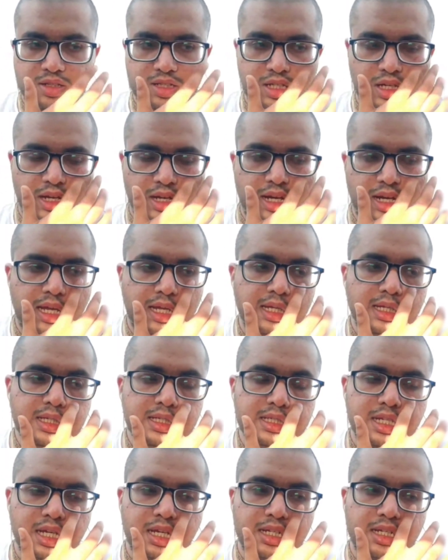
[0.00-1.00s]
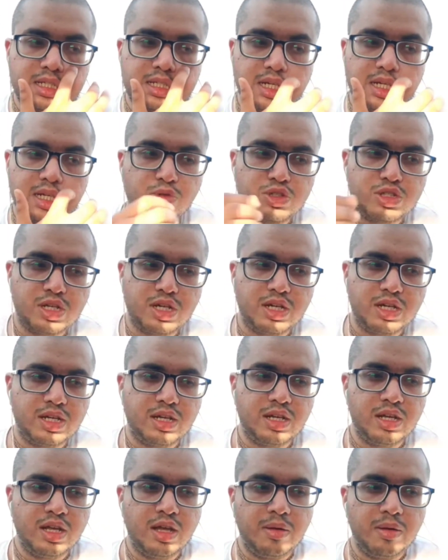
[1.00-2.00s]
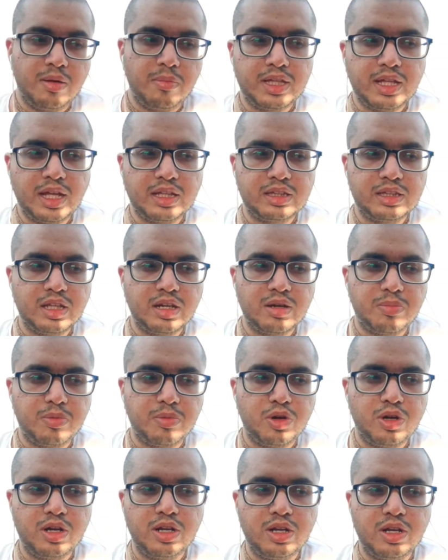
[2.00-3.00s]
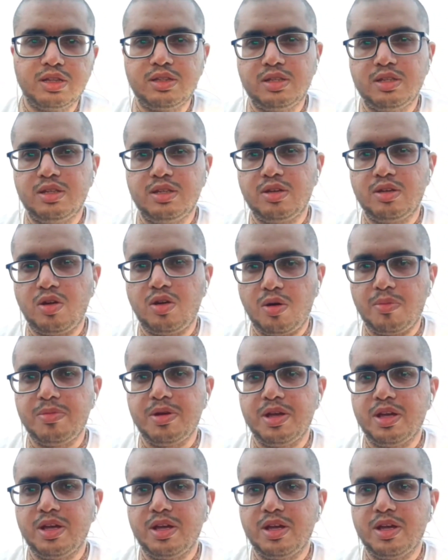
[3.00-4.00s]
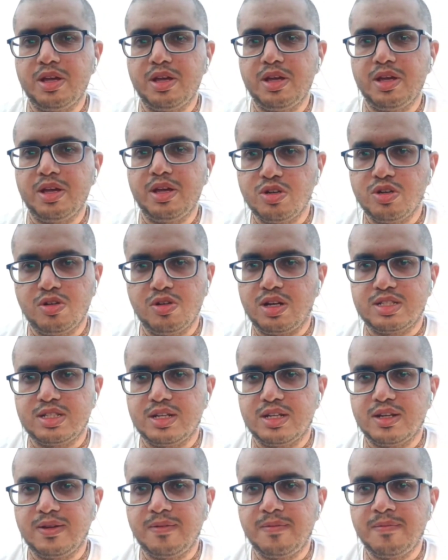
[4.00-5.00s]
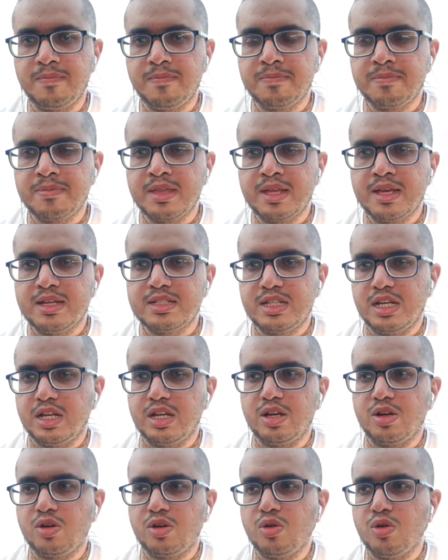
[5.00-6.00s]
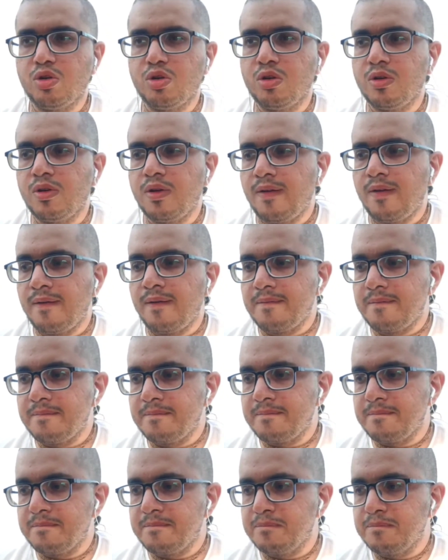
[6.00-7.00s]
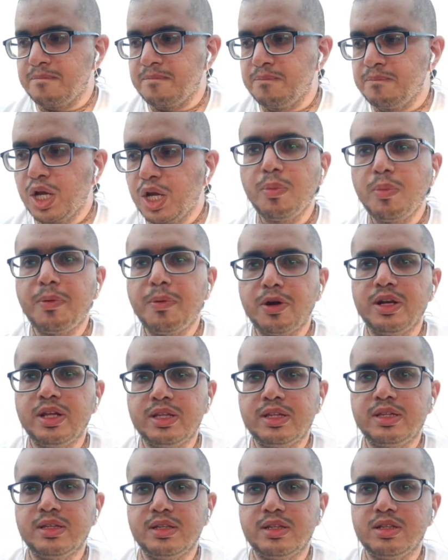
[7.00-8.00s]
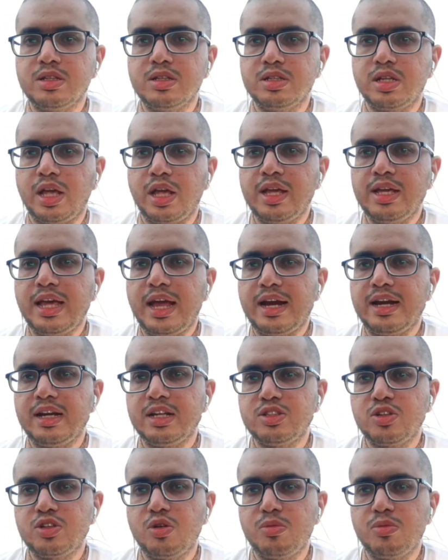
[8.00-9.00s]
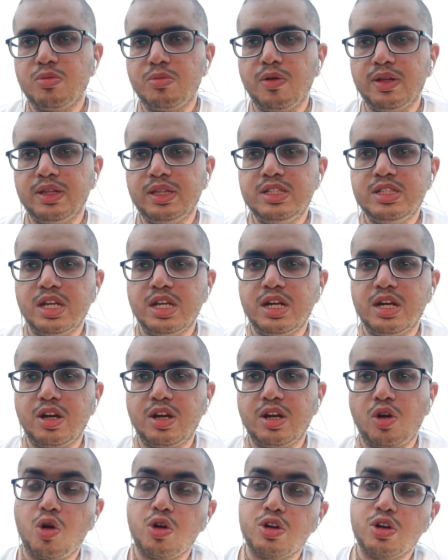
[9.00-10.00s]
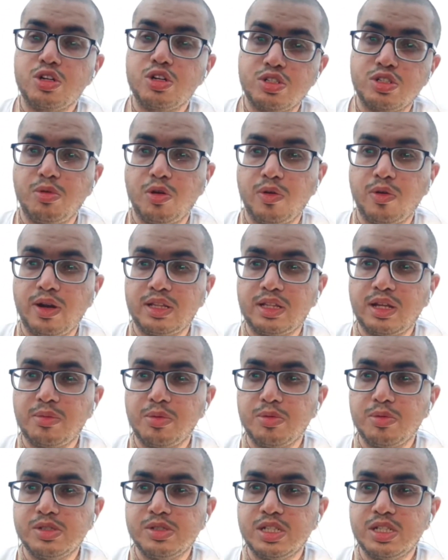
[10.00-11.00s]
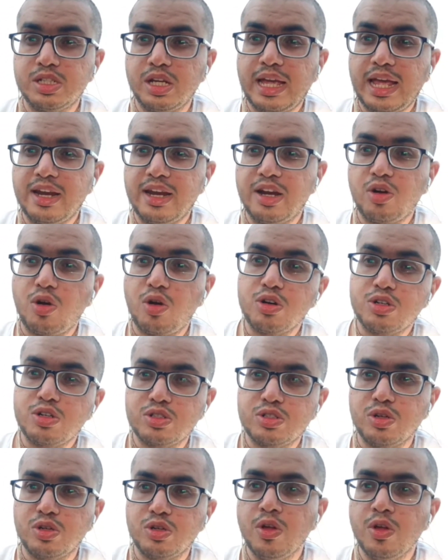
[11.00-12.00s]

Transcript: সে নেই যে সে বসে বেদান্তের পণ্ডিত হবে এরকমও ছিল না সে সে কোনো বিজ্ঞ পণ্ডিত এই জ্ঞানটা যখন ভগবান দিচ্ছেন এটা রহস্য ভগবান তারপর বলছেন এই জ্ঞানের রহস্য